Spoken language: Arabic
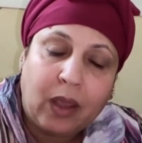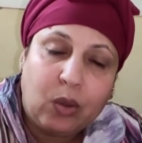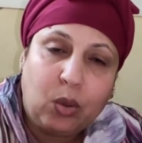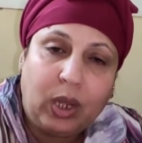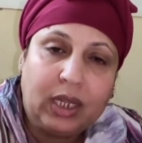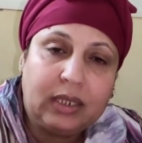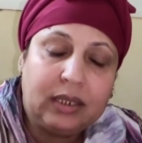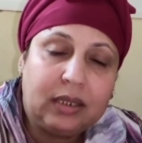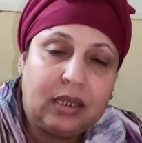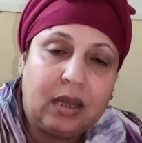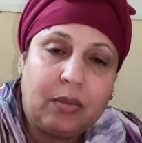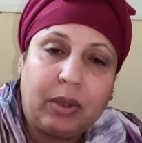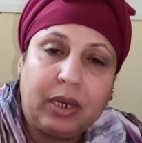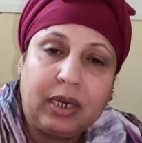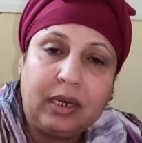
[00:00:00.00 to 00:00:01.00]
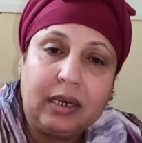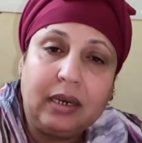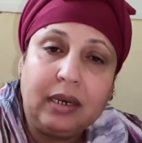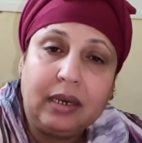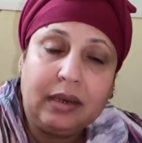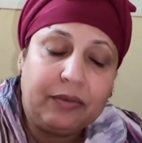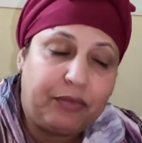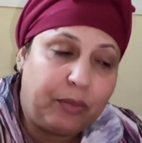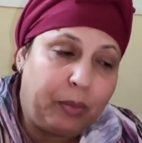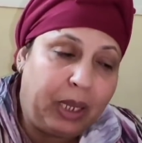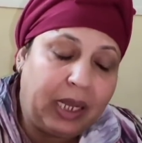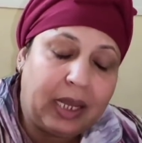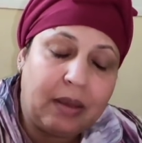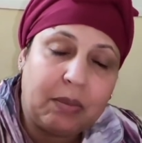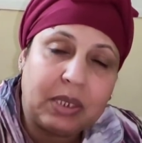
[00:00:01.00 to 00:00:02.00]
وعندي دابا في
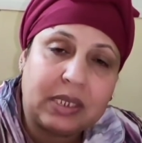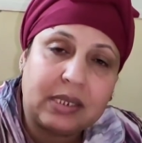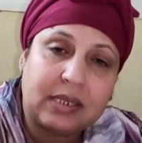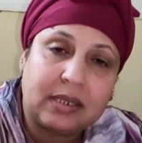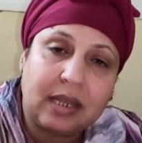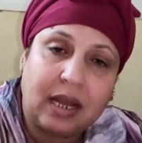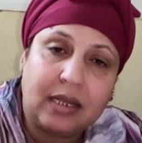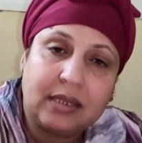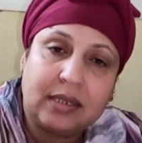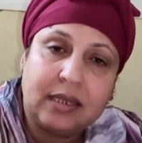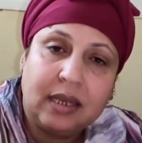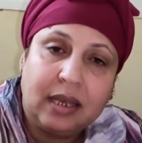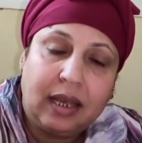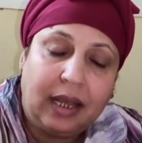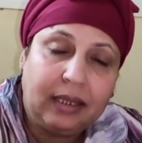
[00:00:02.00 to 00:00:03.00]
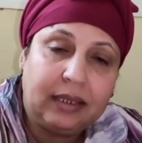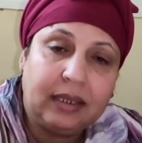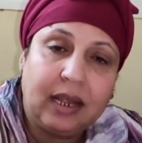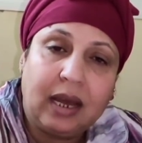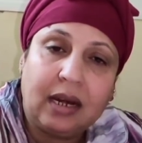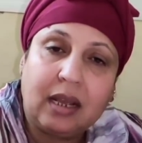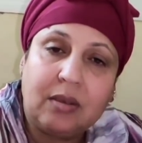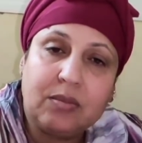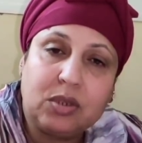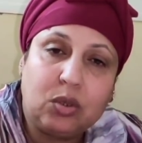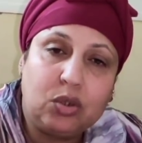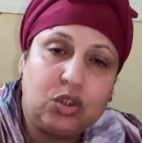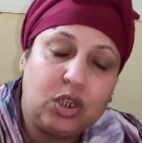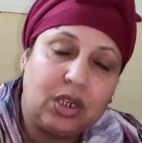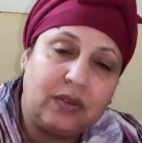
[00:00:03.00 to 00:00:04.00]
محكمه سطات عندي نهار
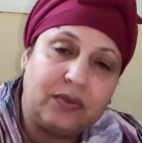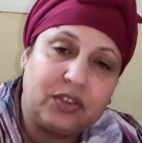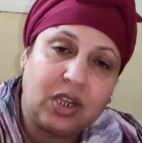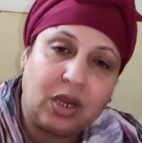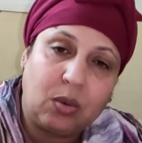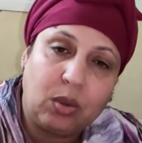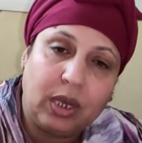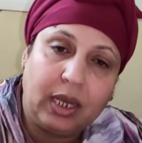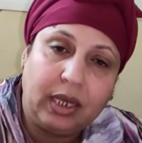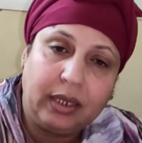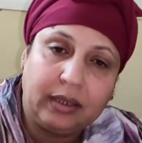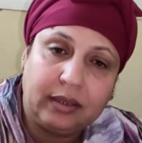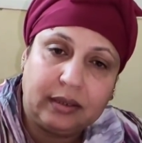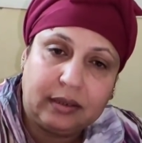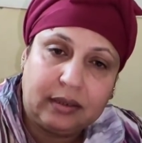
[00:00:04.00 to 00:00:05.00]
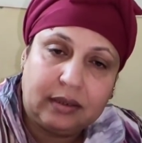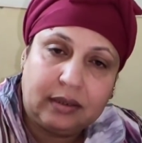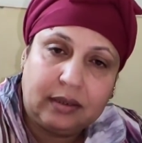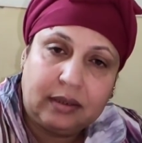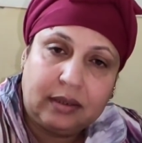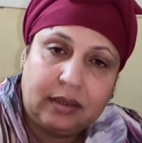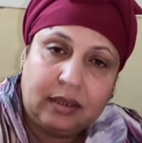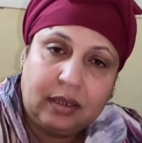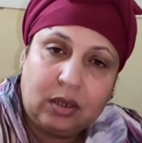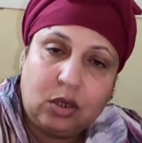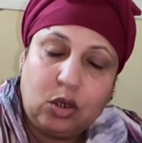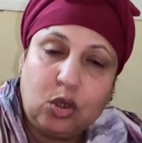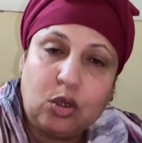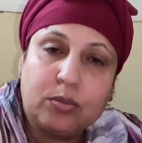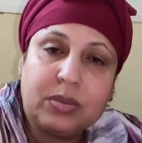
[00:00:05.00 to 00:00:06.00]
25 في شهر واحد
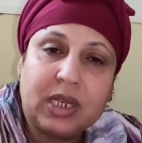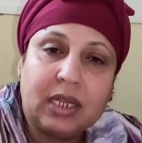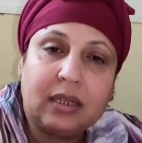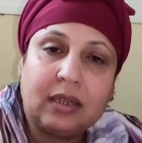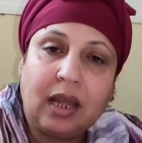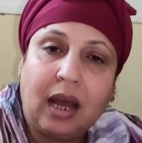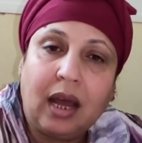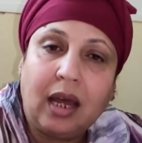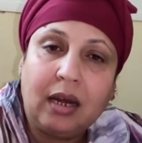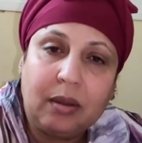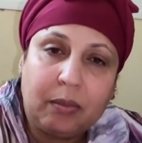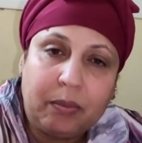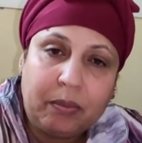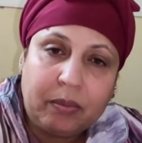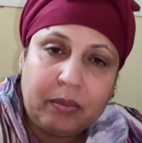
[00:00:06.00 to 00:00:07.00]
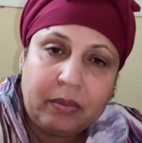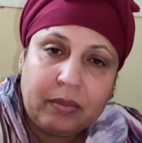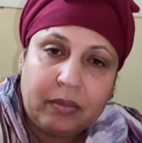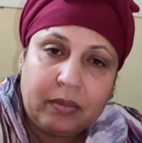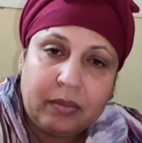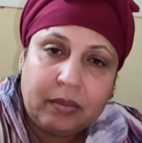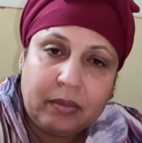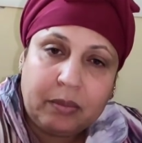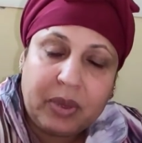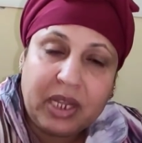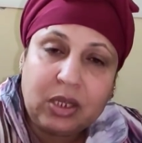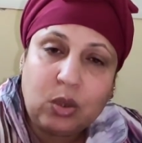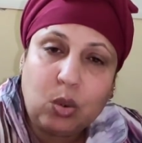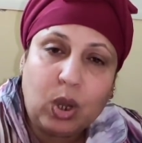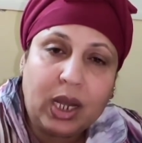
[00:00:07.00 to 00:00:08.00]
اليوم تنطالب
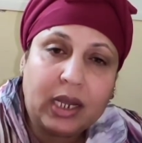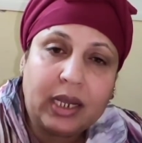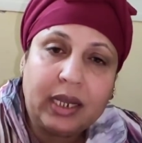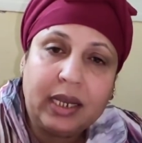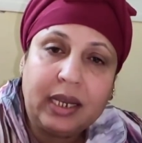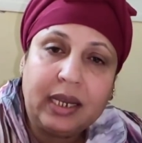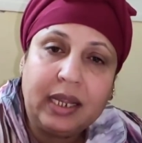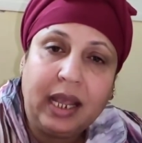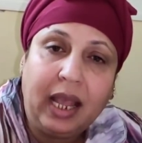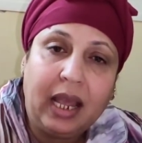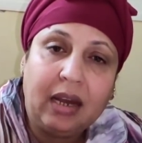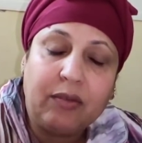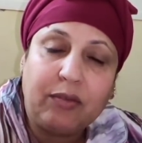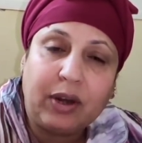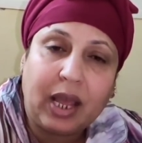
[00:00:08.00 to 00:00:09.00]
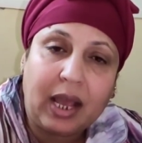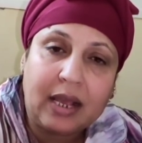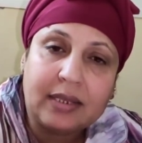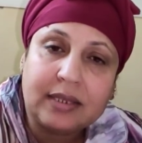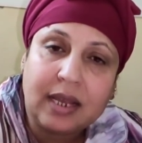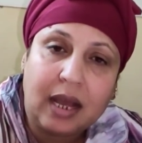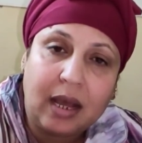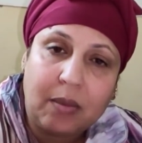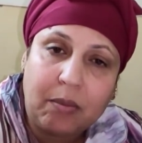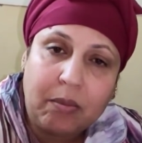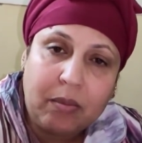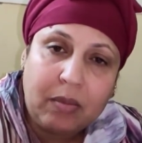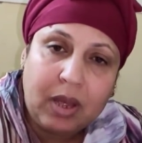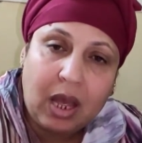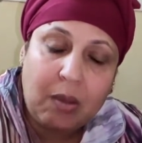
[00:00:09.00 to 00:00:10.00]
بهذا الوكيل اللي حالف القصام
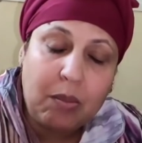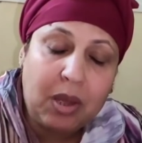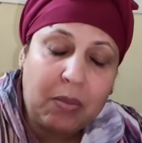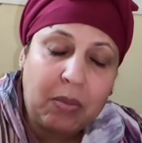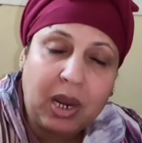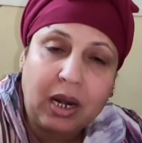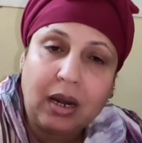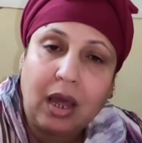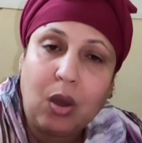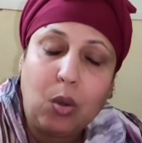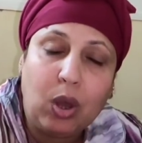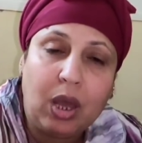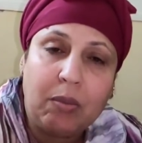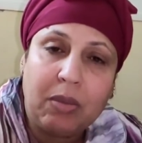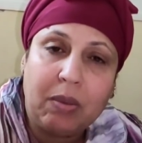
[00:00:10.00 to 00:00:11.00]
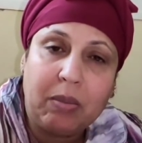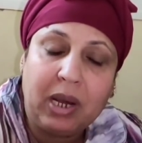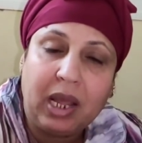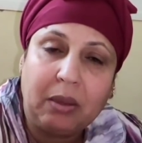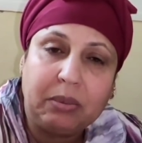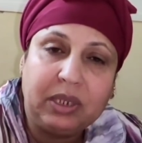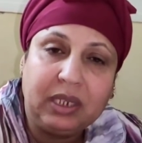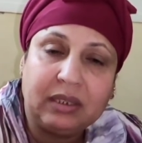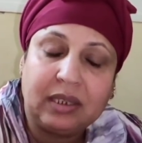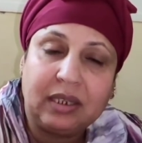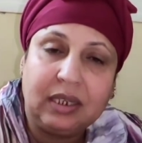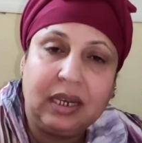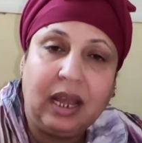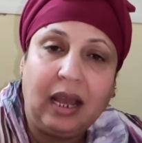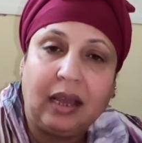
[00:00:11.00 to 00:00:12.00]
امام الله وامام العبد
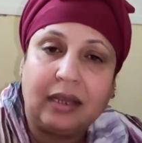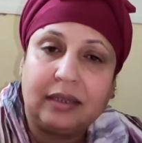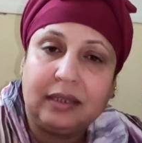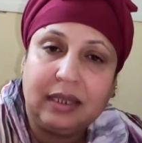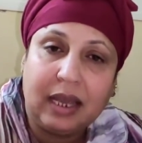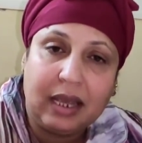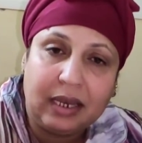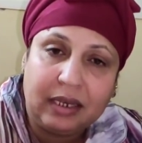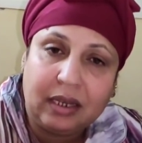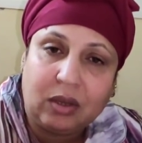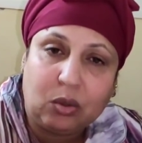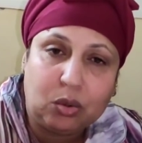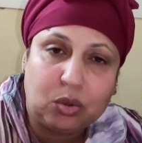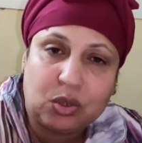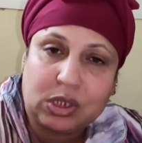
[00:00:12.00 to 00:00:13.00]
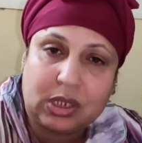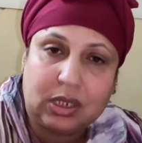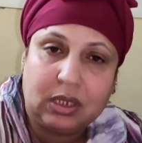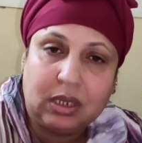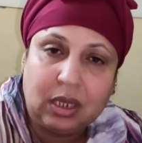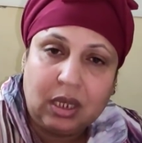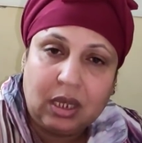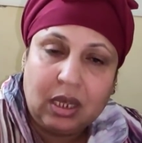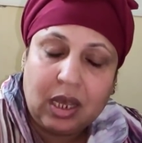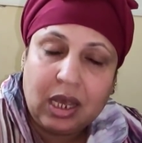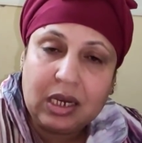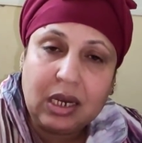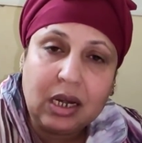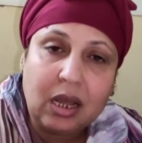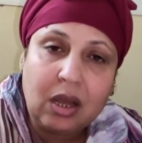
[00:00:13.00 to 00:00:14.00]
يعطيني الحق ديالي يا قوتي
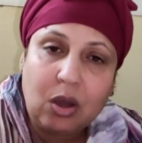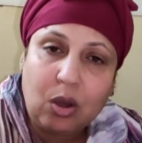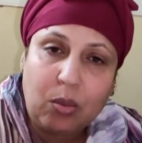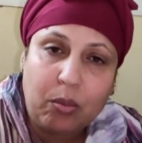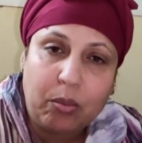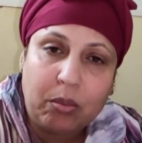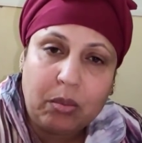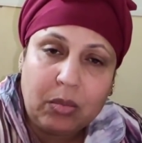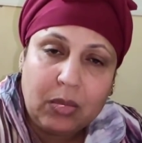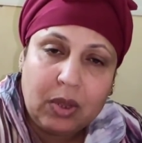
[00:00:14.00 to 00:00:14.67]
انا راه ام